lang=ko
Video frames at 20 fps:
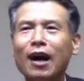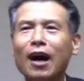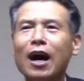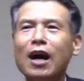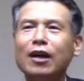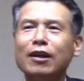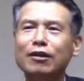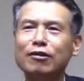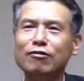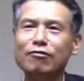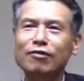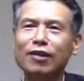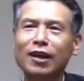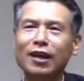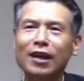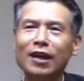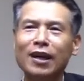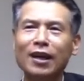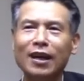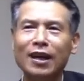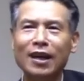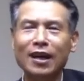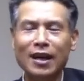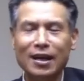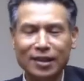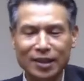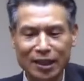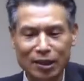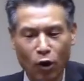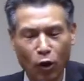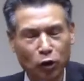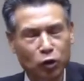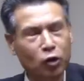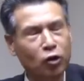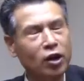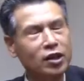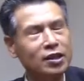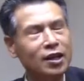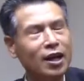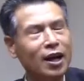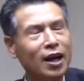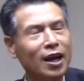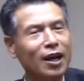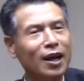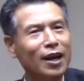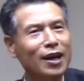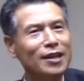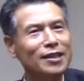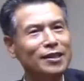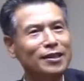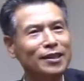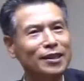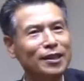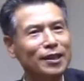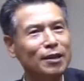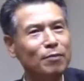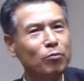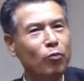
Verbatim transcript: 아 그 순간에 자기가 어떻게 살아야 할지